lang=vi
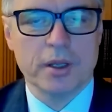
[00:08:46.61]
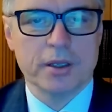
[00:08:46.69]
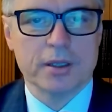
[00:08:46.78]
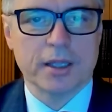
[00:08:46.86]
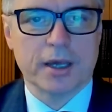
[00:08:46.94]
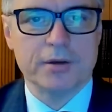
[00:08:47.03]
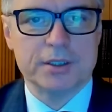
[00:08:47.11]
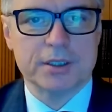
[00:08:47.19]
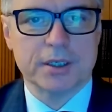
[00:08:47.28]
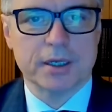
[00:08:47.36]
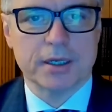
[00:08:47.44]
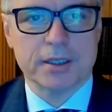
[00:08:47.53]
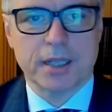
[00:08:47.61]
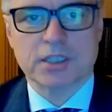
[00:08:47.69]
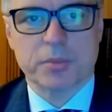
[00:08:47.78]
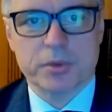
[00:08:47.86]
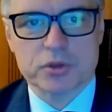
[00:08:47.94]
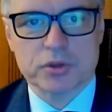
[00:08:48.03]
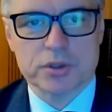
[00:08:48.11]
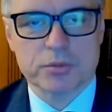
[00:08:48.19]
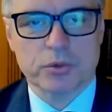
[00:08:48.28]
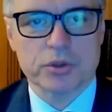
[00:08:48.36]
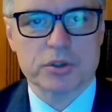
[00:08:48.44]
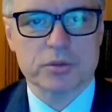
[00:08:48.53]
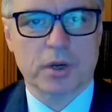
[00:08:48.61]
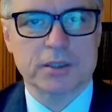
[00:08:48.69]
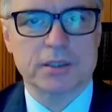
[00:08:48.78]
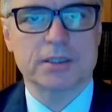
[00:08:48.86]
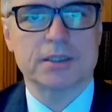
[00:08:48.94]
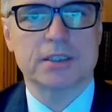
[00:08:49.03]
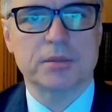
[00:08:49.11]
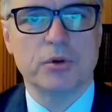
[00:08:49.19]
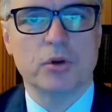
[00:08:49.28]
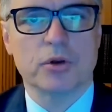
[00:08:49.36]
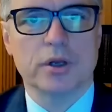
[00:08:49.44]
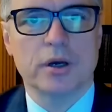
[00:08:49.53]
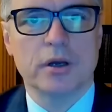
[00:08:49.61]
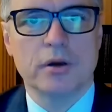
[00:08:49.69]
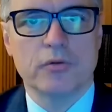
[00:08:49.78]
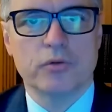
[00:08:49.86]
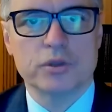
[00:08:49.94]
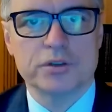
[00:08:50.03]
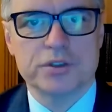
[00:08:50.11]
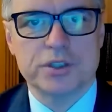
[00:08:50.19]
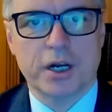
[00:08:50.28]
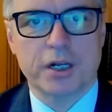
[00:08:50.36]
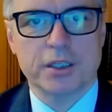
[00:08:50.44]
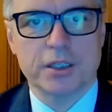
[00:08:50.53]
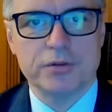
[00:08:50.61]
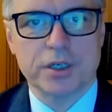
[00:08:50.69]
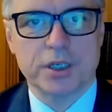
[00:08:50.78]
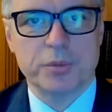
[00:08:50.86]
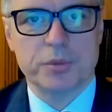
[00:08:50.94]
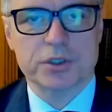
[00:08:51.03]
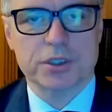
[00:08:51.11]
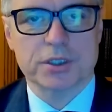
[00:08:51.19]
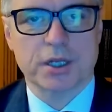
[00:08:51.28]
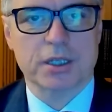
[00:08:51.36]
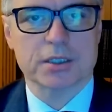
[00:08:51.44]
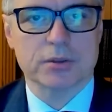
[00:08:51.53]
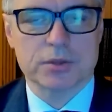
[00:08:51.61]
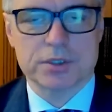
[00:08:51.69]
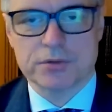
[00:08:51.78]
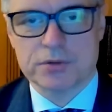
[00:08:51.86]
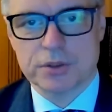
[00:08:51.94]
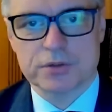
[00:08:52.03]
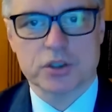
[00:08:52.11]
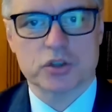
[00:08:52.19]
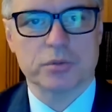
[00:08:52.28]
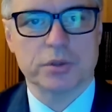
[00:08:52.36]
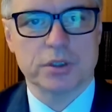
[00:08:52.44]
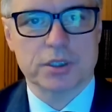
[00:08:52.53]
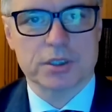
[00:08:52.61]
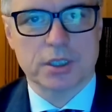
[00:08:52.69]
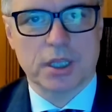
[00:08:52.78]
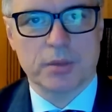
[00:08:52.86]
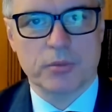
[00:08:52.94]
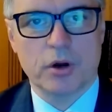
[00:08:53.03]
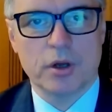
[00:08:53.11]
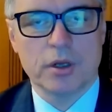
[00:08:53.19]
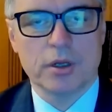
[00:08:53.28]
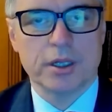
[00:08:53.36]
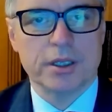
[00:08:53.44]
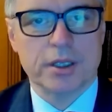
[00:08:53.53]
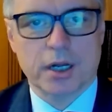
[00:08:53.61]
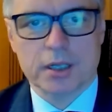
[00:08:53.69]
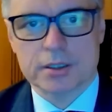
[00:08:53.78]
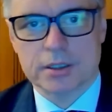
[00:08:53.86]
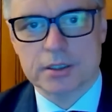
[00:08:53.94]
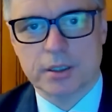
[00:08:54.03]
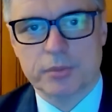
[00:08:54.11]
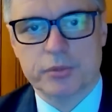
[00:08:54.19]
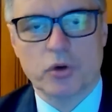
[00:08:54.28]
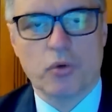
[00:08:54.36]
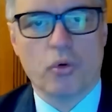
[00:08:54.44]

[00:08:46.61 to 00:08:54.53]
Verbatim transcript: Đại sứ Briseco cho rằng phương Tây đang gây quá nhiều sức ép lên Ukraine và đặt ra quá nhiều kỳ vọng về chiến dịch phản công mùa xuân.